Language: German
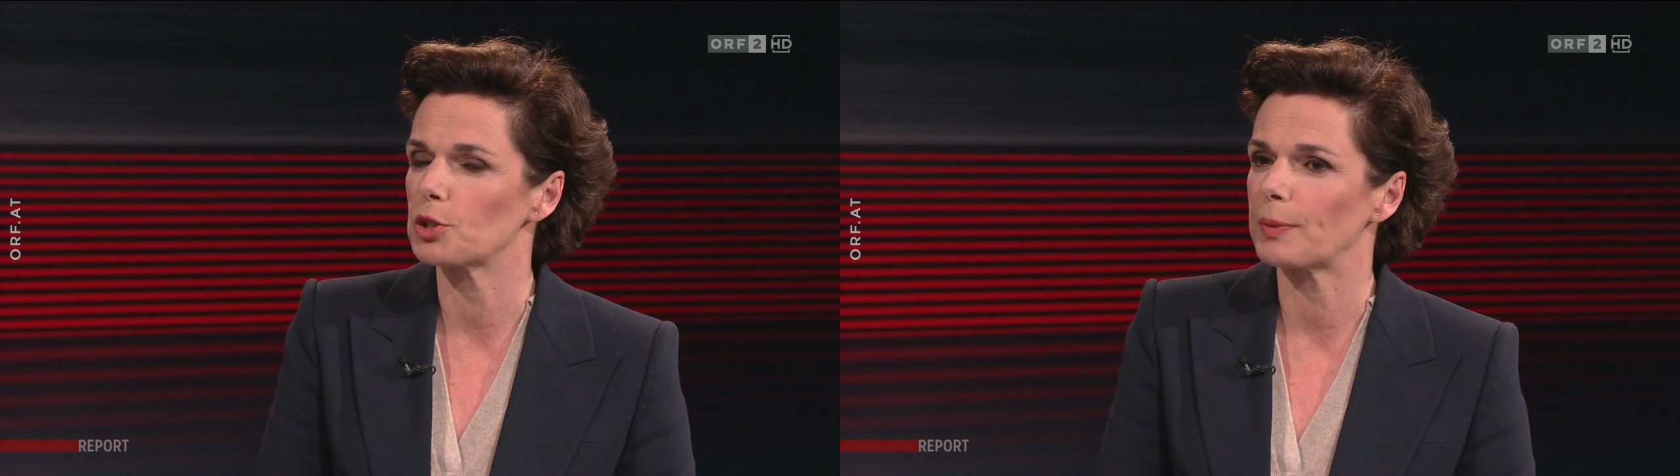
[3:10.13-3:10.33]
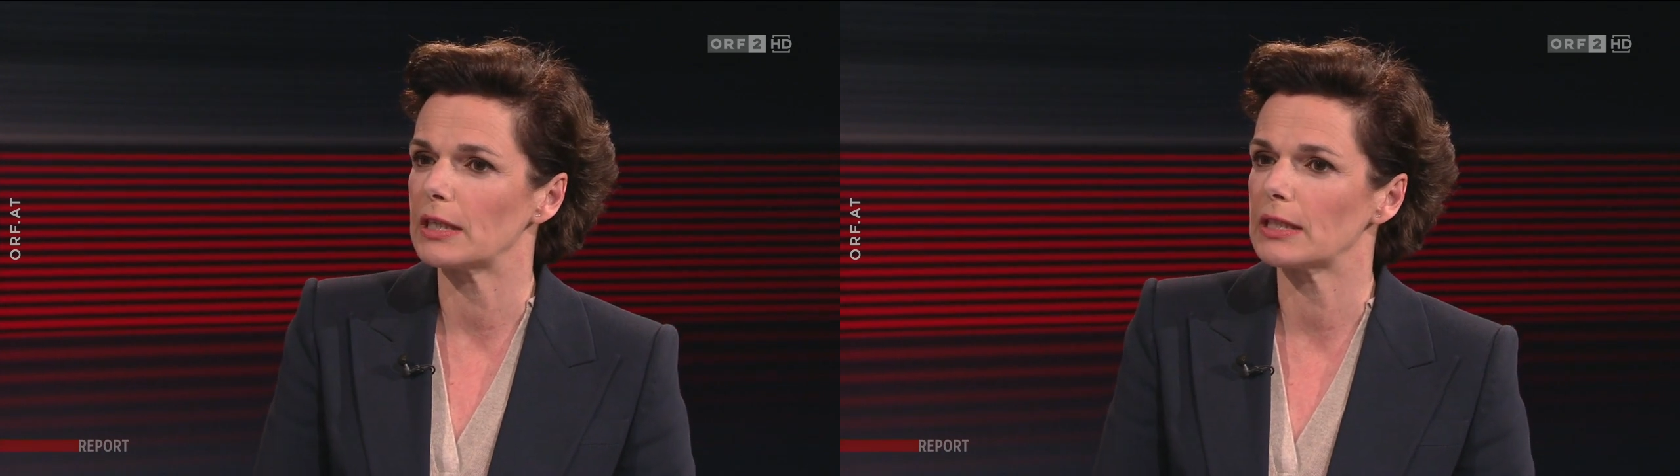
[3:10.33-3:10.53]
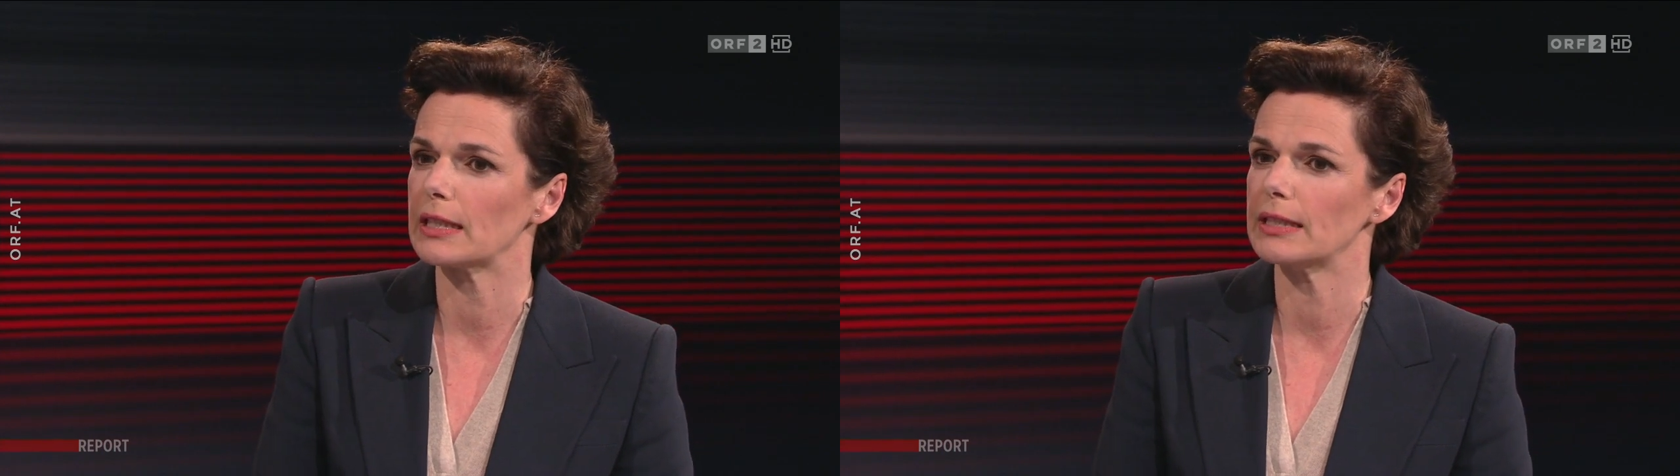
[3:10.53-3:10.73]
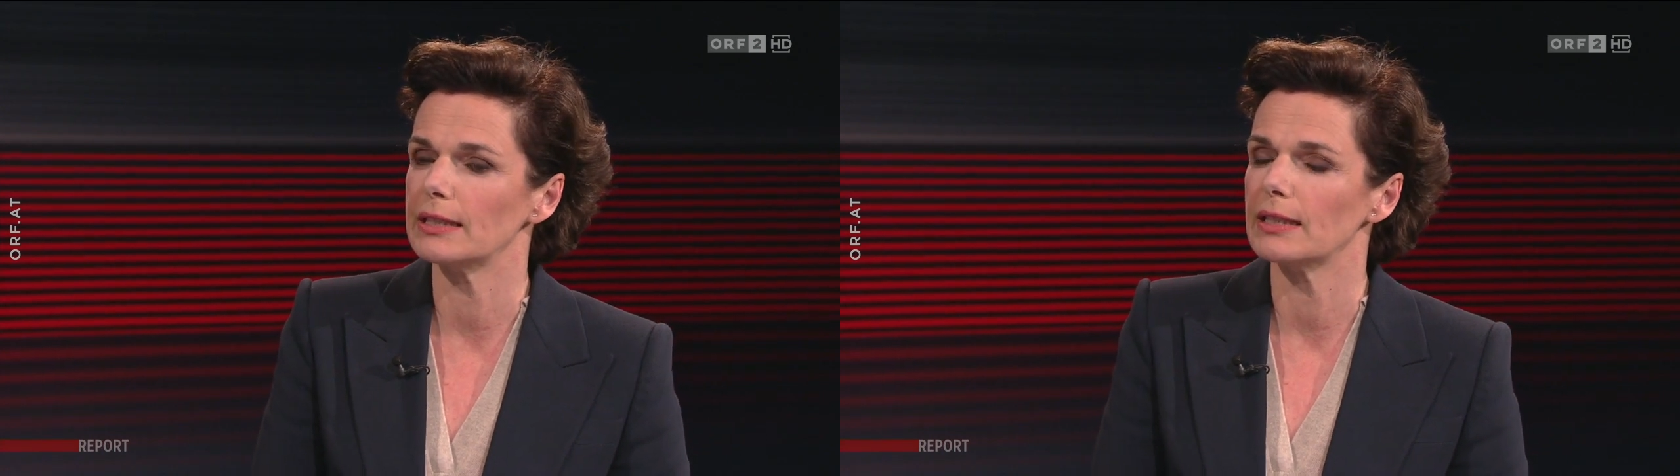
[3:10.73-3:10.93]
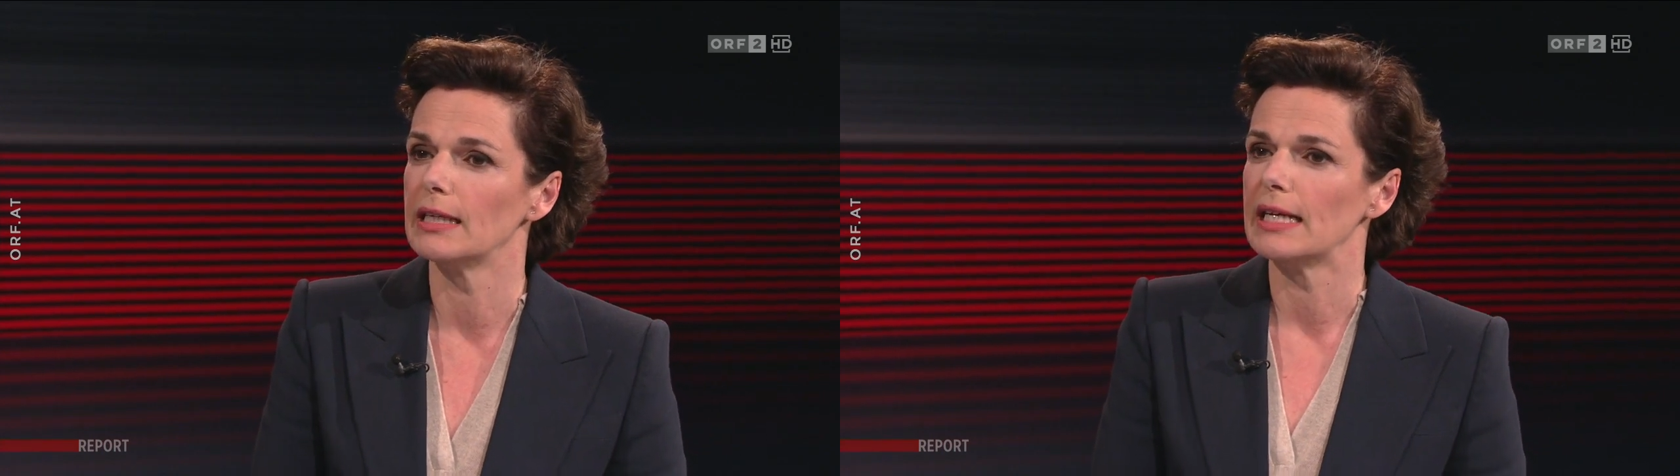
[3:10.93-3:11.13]
Sprecherin
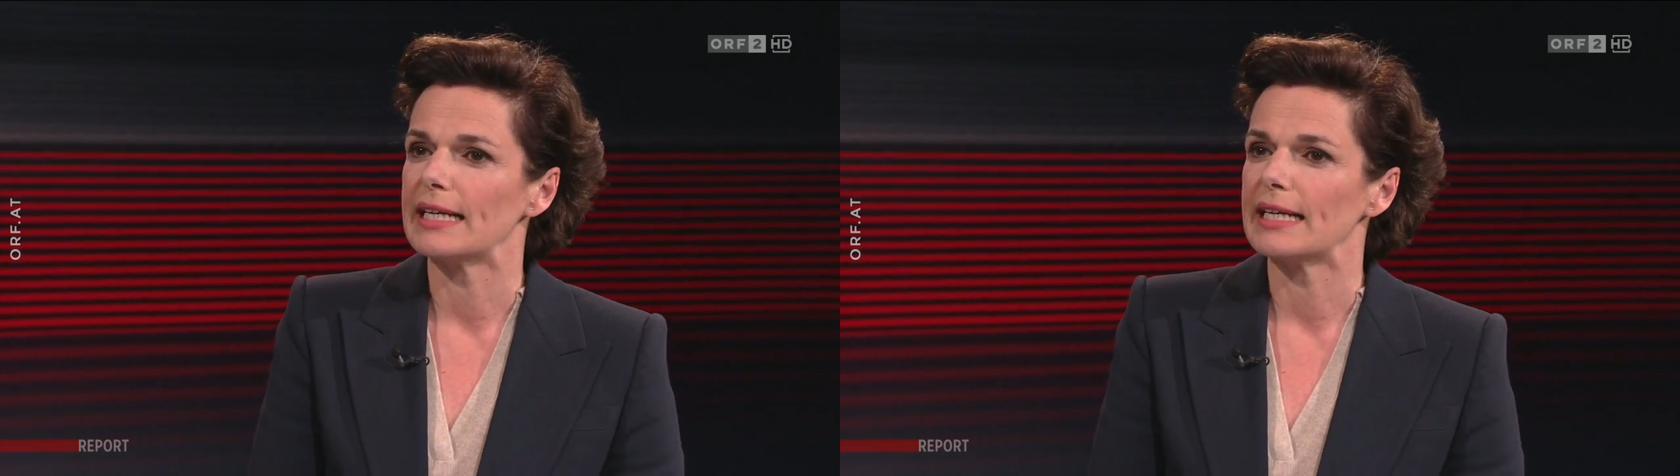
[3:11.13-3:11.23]
ja